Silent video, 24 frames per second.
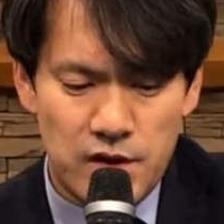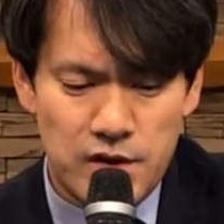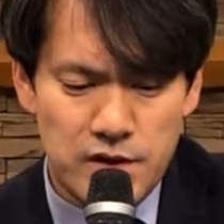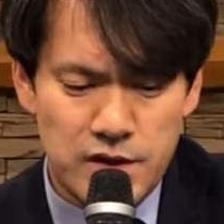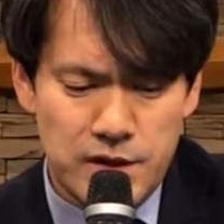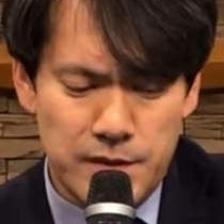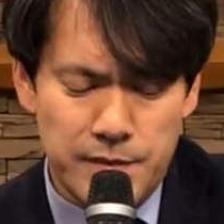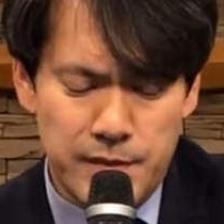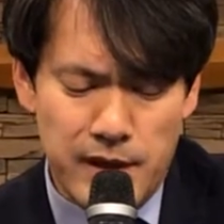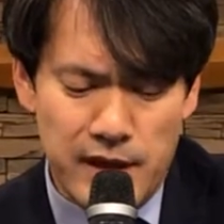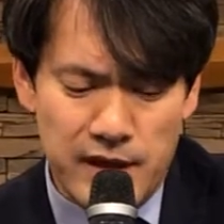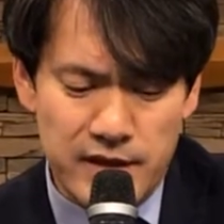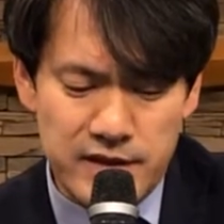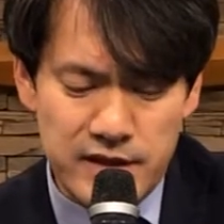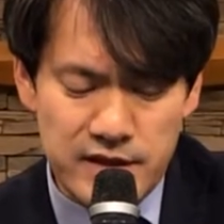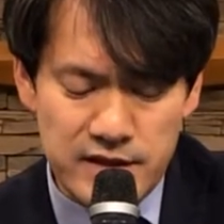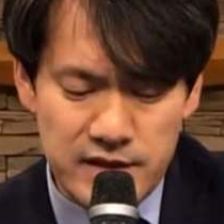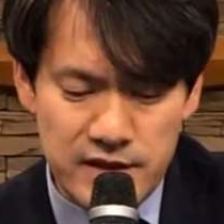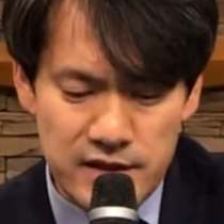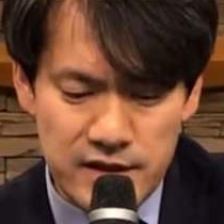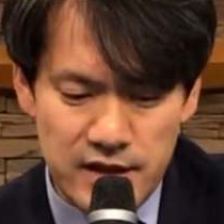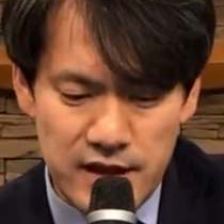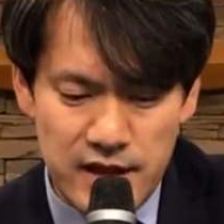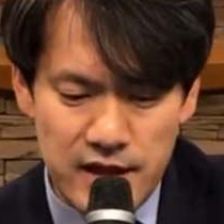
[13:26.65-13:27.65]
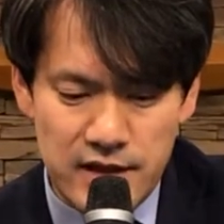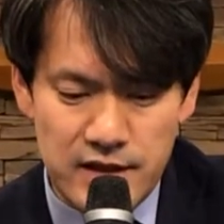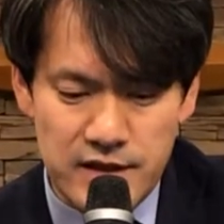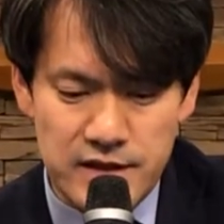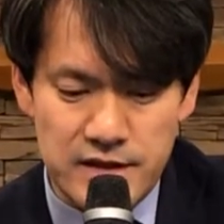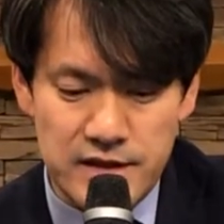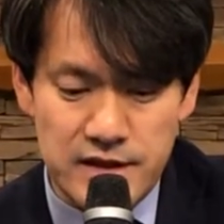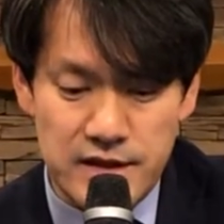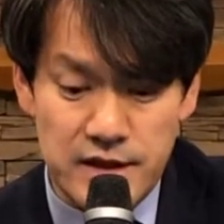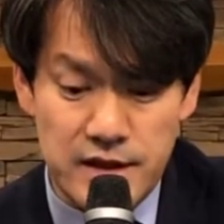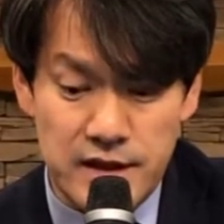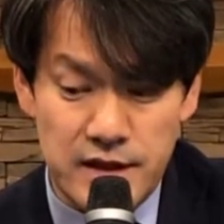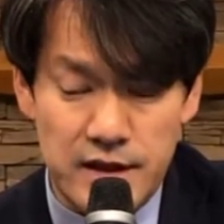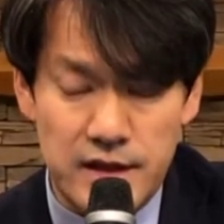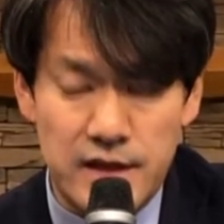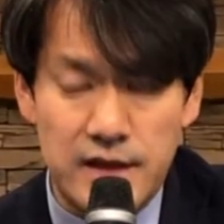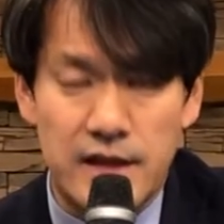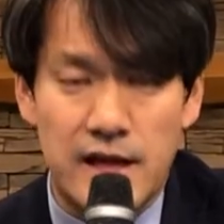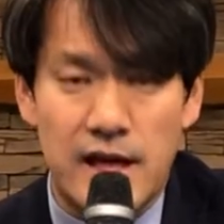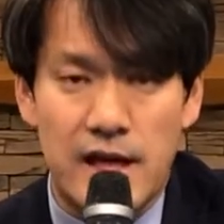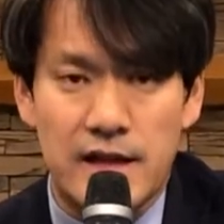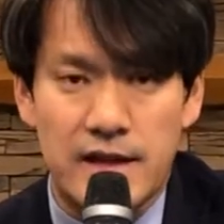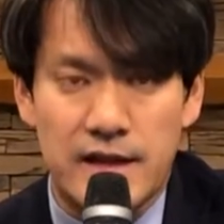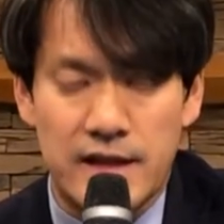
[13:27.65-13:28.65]
집에 앉았을 때에든지
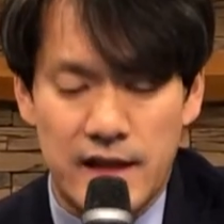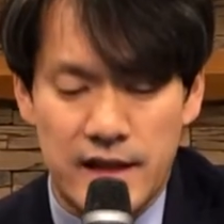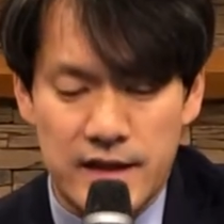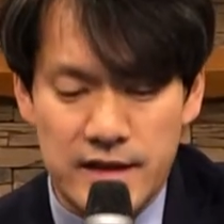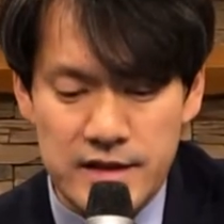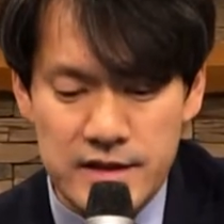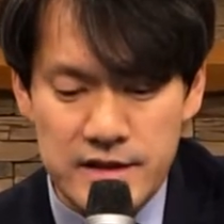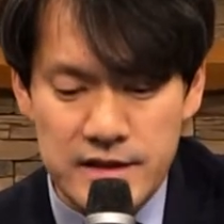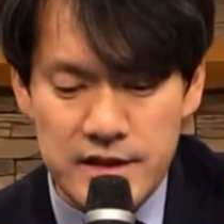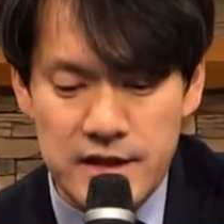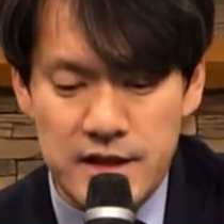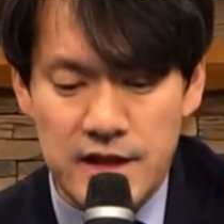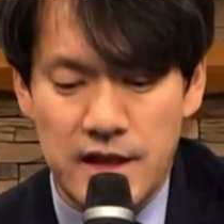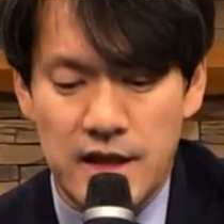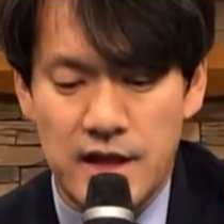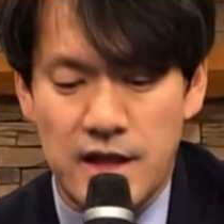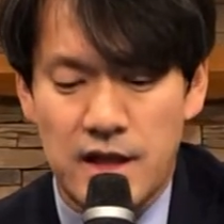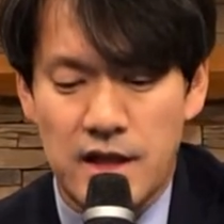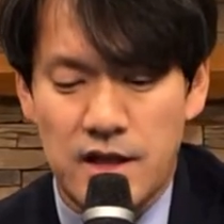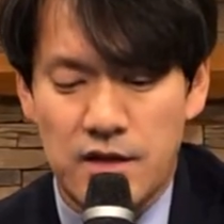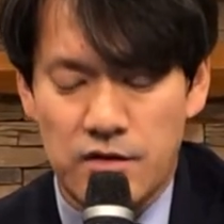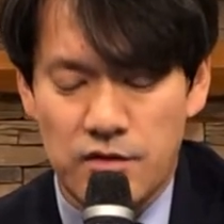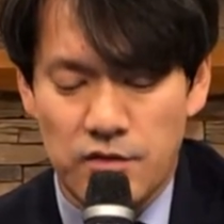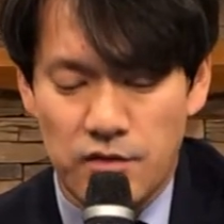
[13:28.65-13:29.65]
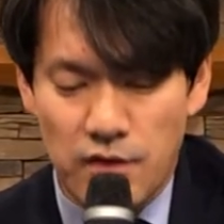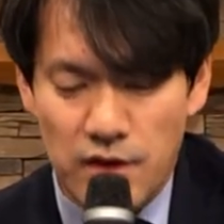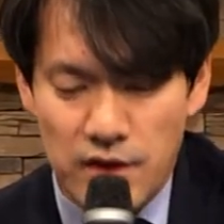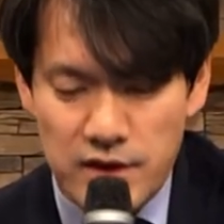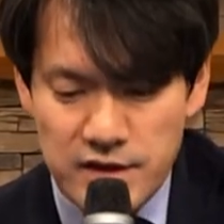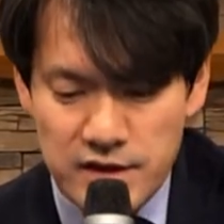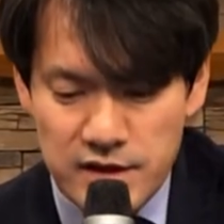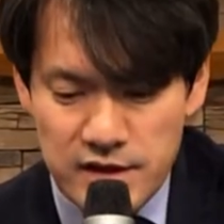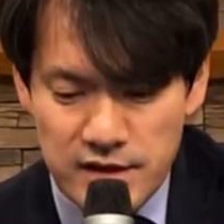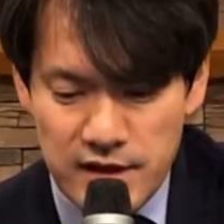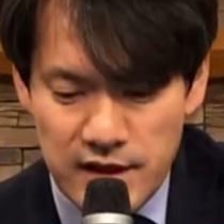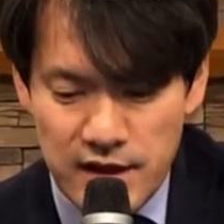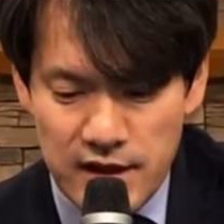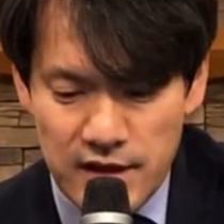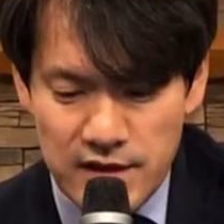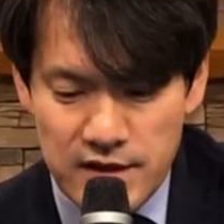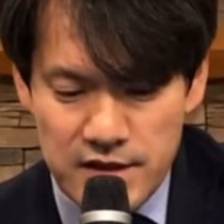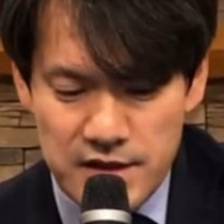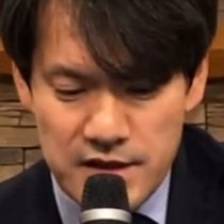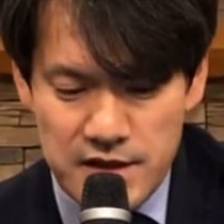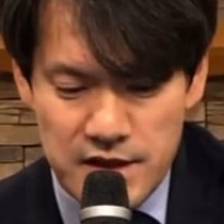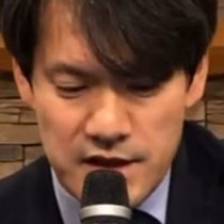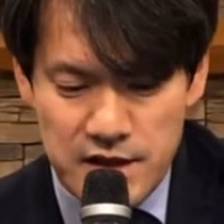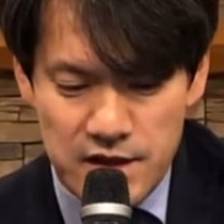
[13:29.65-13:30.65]
길을 갈 때에든지 누워있을
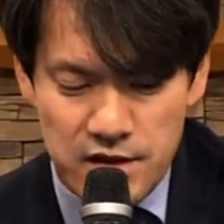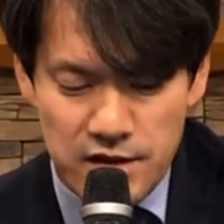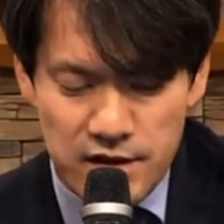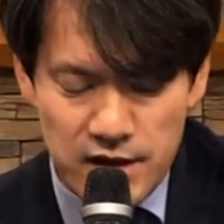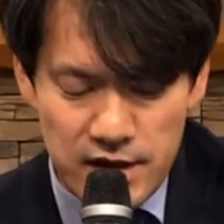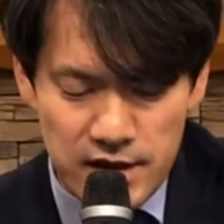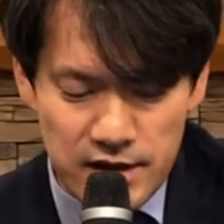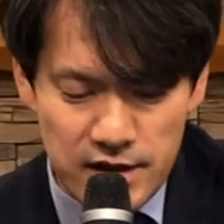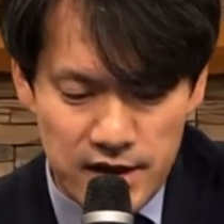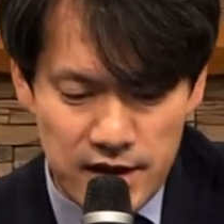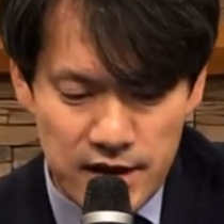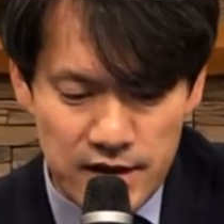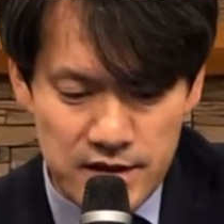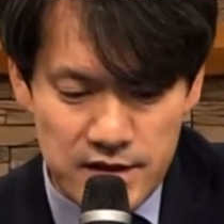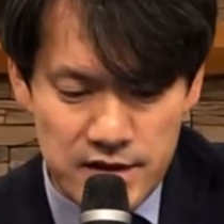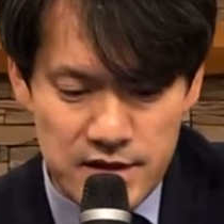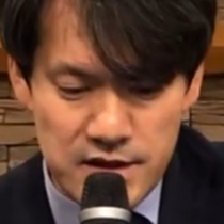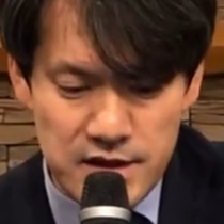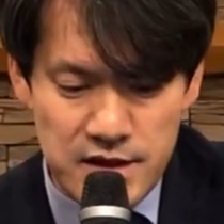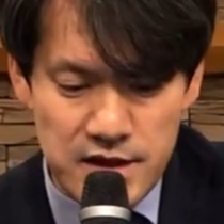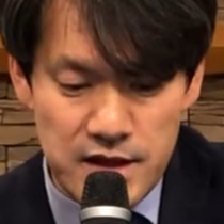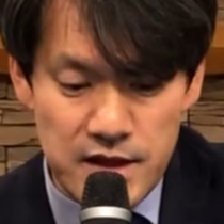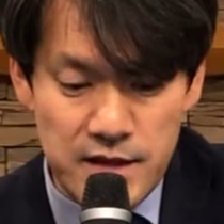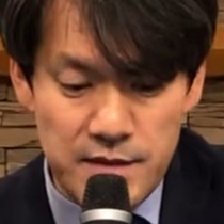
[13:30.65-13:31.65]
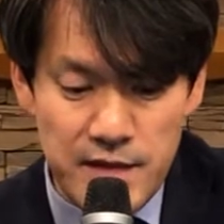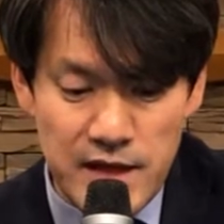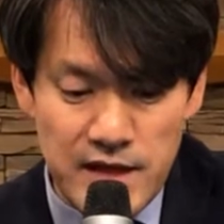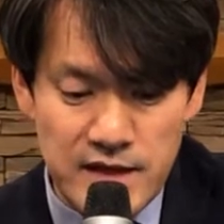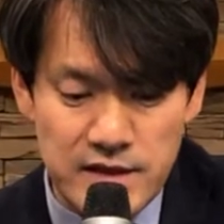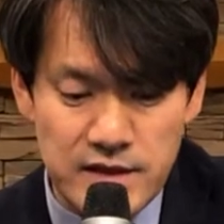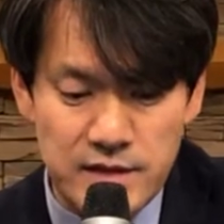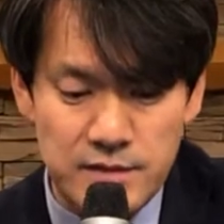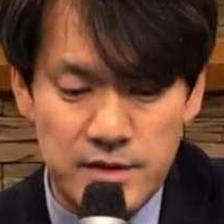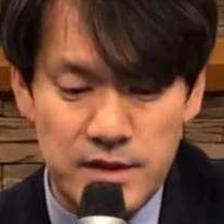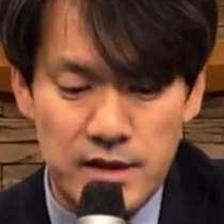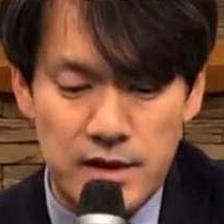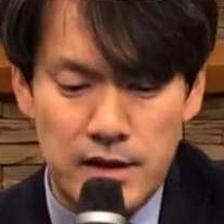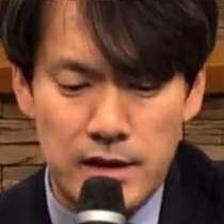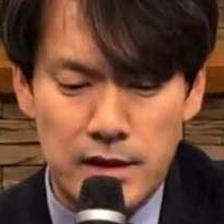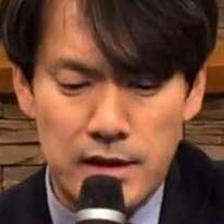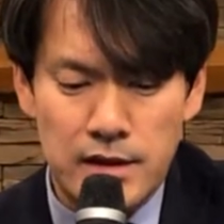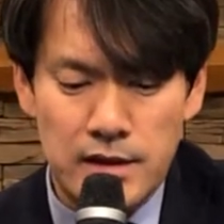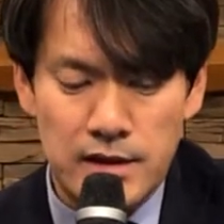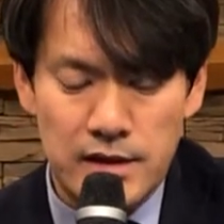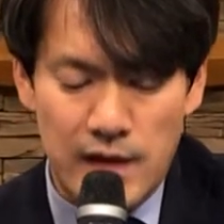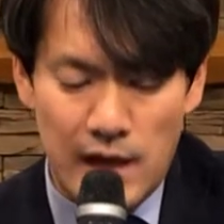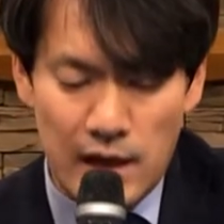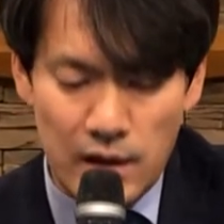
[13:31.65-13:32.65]
때에든지 일어날 때에든지 이 말씀을
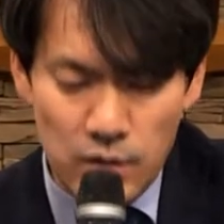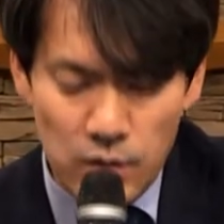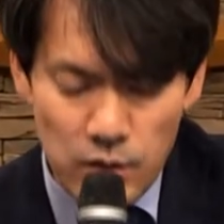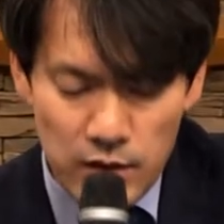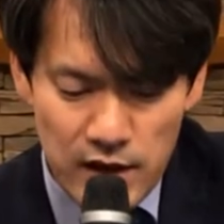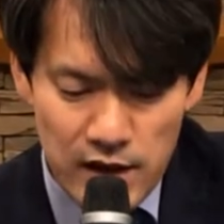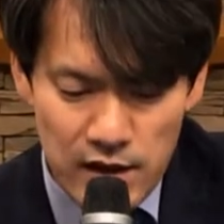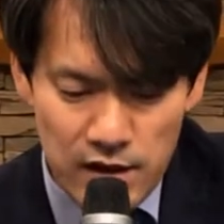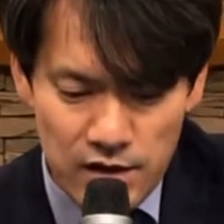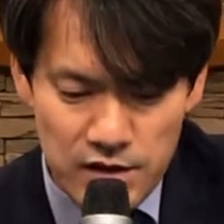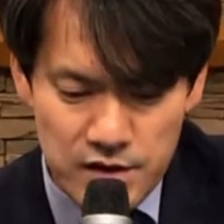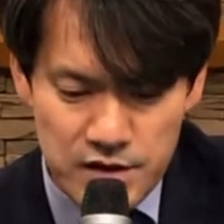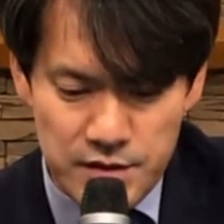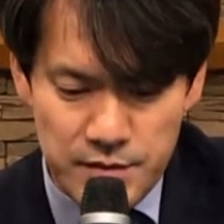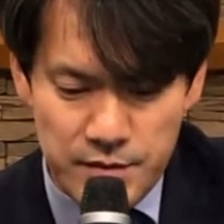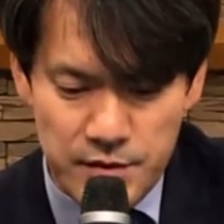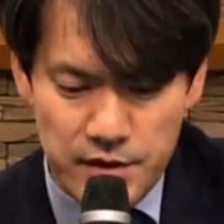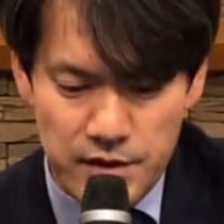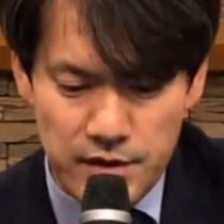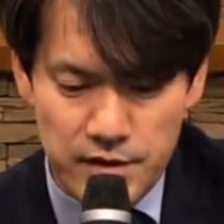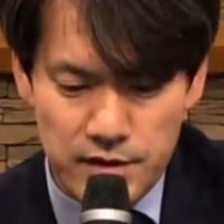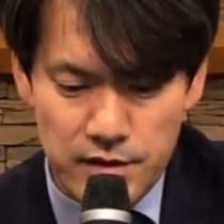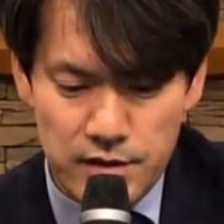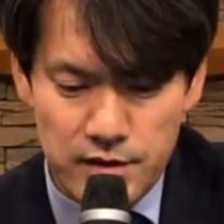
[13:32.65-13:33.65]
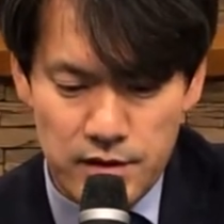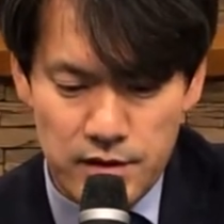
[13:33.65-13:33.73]
강론할 것이며